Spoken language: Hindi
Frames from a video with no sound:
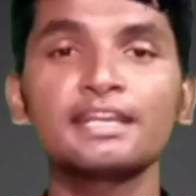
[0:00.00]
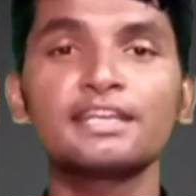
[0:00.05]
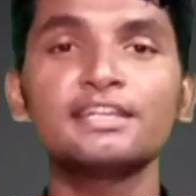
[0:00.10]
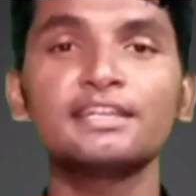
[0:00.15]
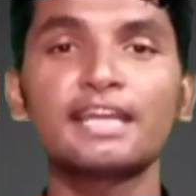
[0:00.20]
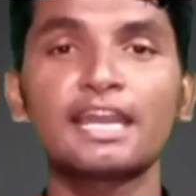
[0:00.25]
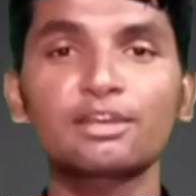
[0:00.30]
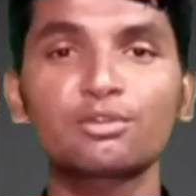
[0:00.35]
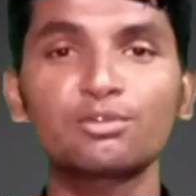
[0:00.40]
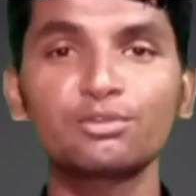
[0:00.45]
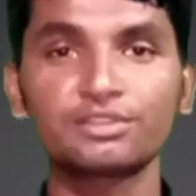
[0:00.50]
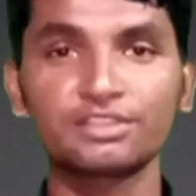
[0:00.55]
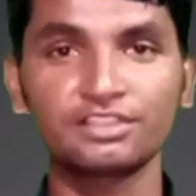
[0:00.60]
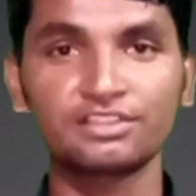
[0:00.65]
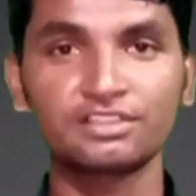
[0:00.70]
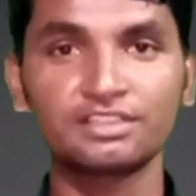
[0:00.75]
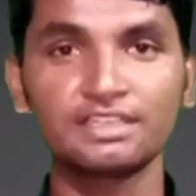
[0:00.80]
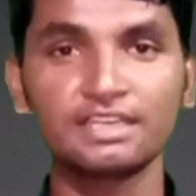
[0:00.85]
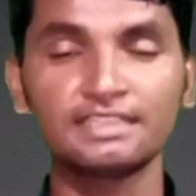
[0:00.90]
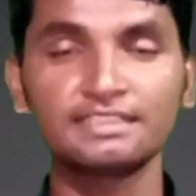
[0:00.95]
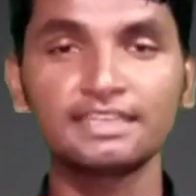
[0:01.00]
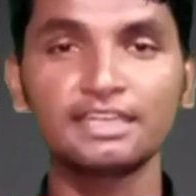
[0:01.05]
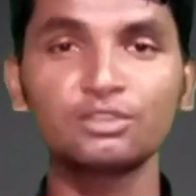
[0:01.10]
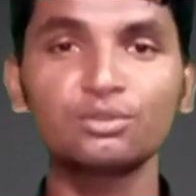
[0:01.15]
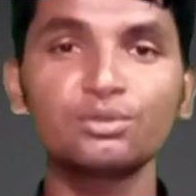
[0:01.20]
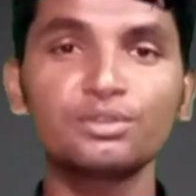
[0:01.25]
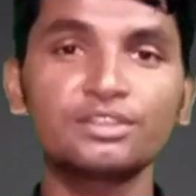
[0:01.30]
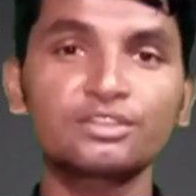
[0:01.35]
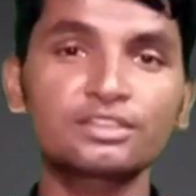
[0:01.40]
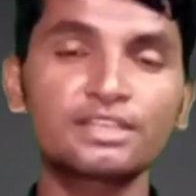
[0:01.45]
कि नार्को टेस्ट किया जाए
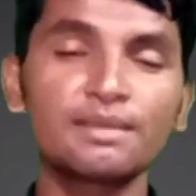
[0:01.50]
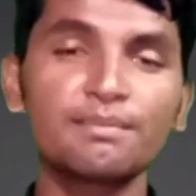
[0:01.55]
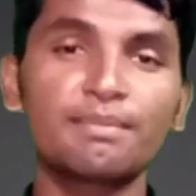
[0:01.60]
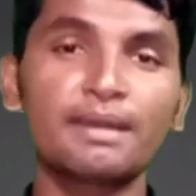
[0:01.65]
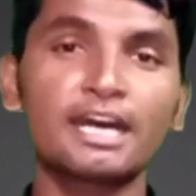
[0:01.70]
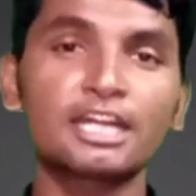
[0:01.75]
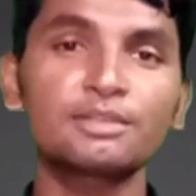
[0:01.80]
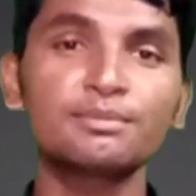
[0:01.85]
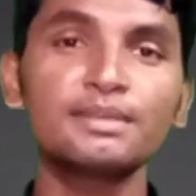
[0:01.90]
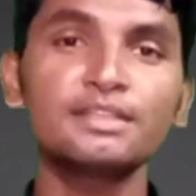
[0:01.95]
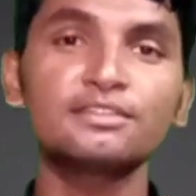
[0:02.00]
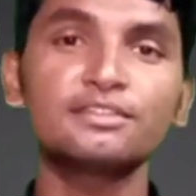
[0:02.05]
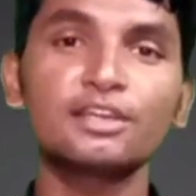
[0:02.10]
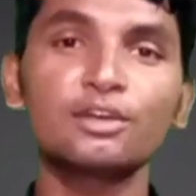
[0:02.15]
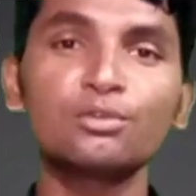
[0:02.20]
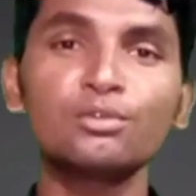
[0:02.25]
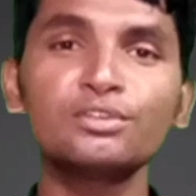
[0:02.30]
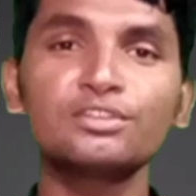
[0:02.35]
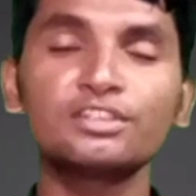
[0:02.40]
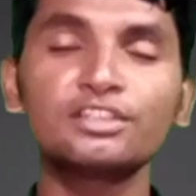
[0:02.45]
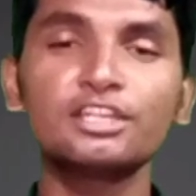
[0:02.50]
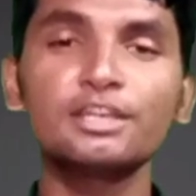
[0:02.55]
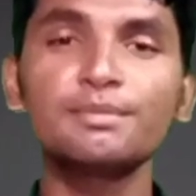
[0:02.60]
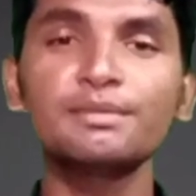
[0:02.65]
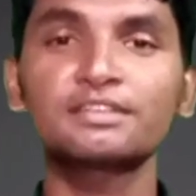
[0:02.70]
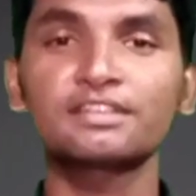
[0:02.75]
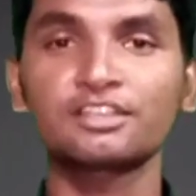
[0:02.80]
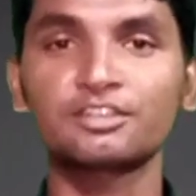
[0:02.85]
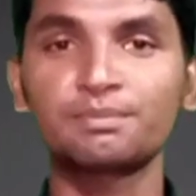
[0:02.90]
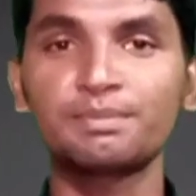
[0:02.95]
तो इसके बाद में ज़रूर जितने
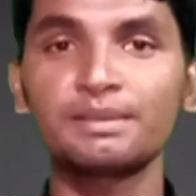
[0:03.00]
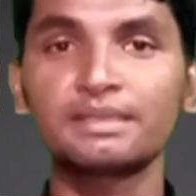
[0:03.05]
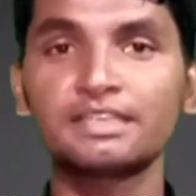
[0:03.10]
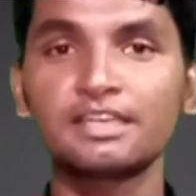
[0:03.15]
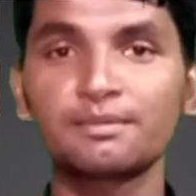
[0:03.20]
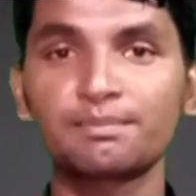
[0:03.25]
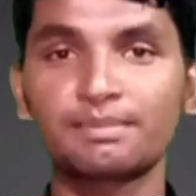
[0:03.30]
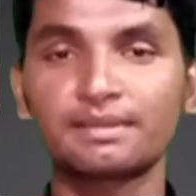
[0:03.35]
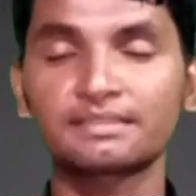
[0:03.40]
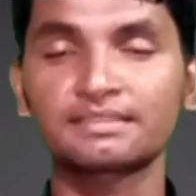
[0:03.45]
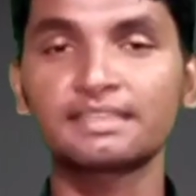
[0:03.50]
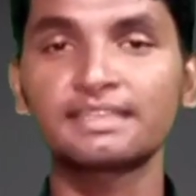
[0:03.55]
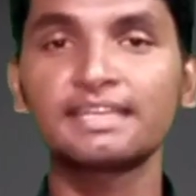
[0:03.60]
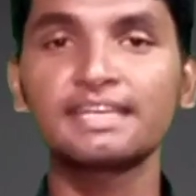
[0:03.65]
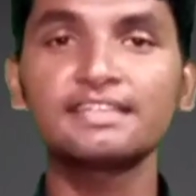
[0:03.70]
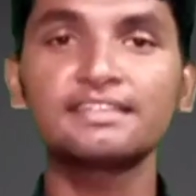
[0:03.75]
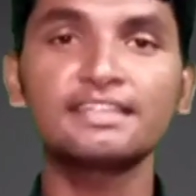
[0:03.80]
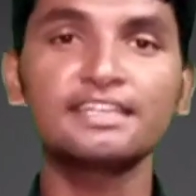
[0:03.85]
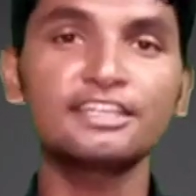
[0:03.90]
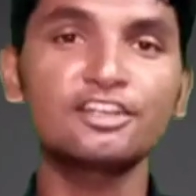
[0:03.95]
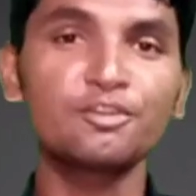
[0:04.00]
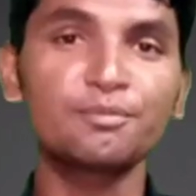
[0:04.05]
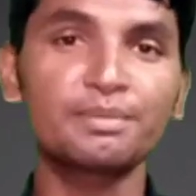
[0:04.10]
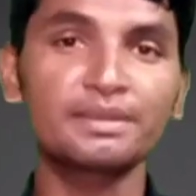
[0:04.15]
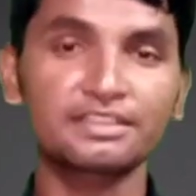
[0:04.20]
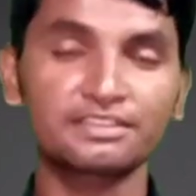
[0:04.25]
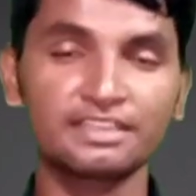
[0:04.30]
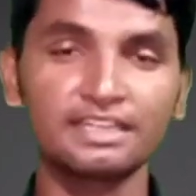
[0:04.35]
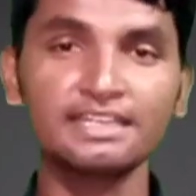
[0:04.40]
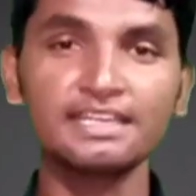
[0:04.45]
भी सस्पेक्टेड पर्सन है जिनके
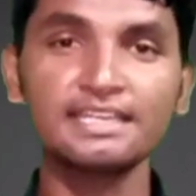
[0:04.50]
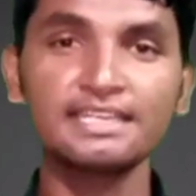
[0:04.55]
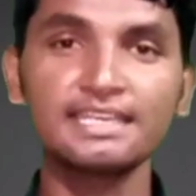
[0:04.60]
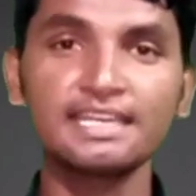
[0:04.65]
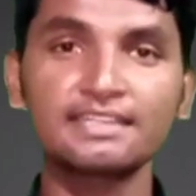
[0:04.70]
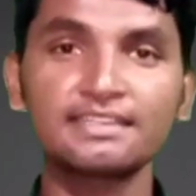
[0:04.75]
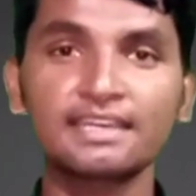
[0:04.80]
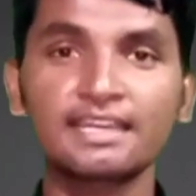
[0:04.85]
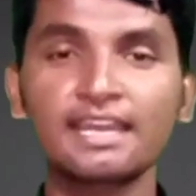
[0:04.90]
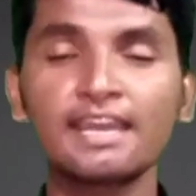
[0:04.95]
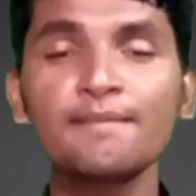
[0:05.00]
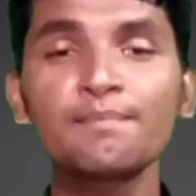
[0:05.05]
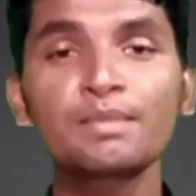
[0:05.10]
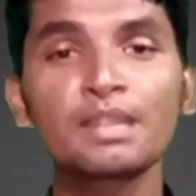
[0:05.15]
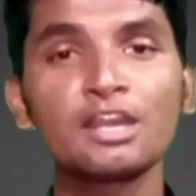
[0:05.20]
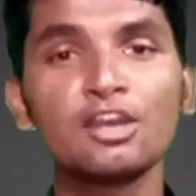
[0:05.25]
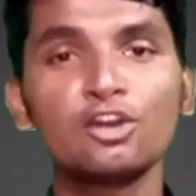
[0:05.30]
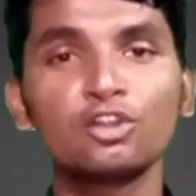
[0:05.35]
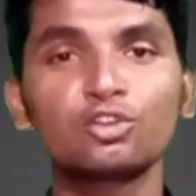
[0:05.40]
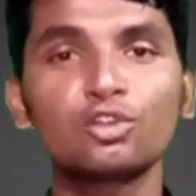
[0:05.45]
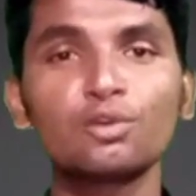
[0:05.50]
ऊपर शक किया जा रहा है